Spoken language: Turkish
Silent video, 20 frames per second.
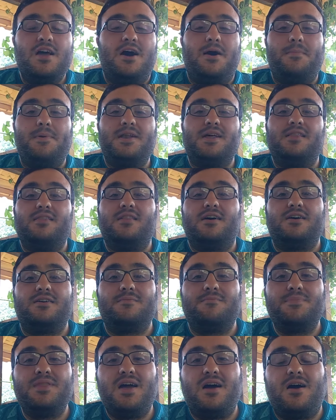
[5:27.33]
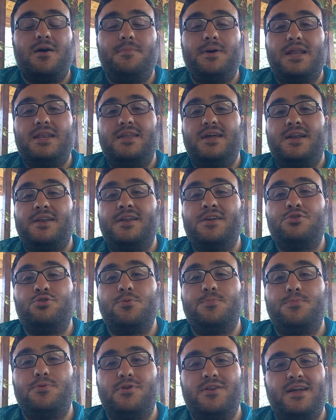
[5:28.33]
aman Allah'ım ne haberler, ne
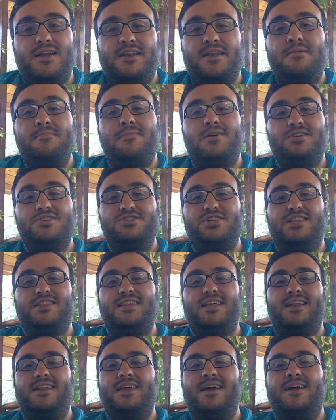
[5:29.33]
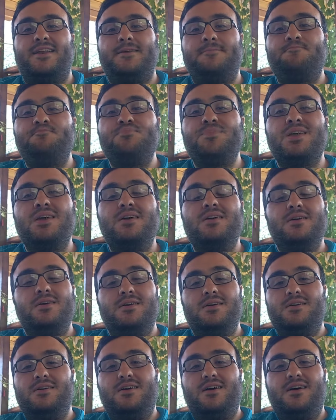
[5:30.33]
küpürler, ne manşetler yani
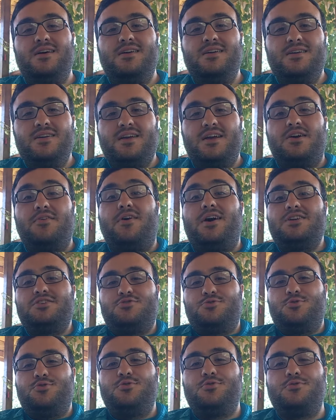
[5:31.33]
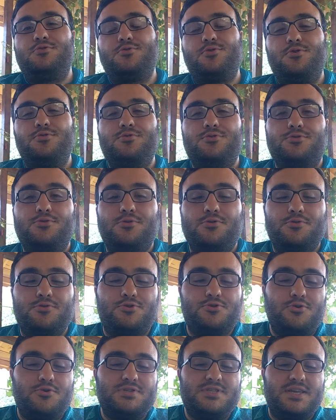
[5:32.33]
kıvanç duyuyorduk, onur
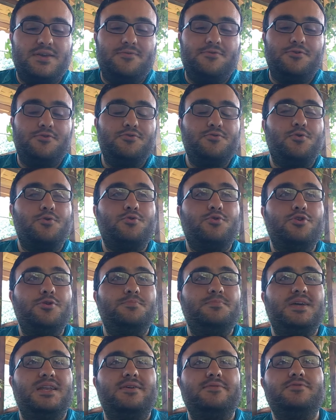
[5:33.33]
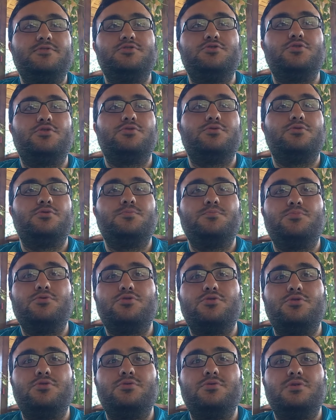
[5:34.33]
duyuyorduk, çok seviniyorduk. O kulüp televizyonunun
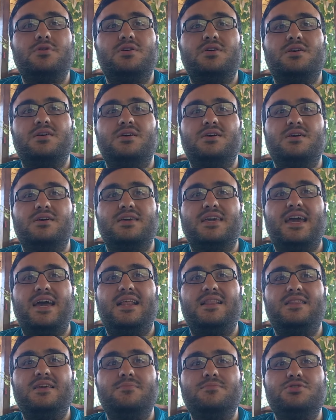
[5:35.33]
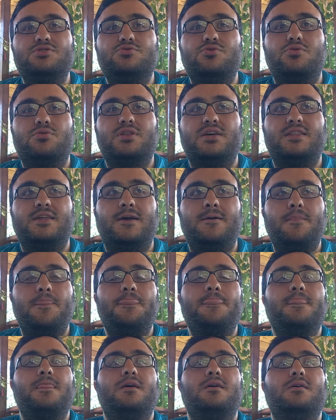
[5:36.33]
bugün e, geldiğimiz noktada
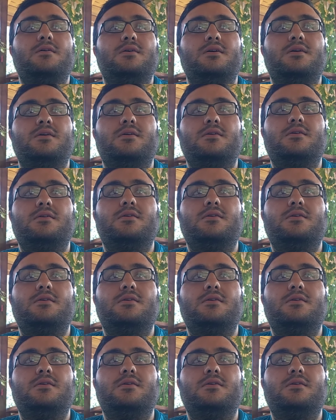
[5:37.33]
e,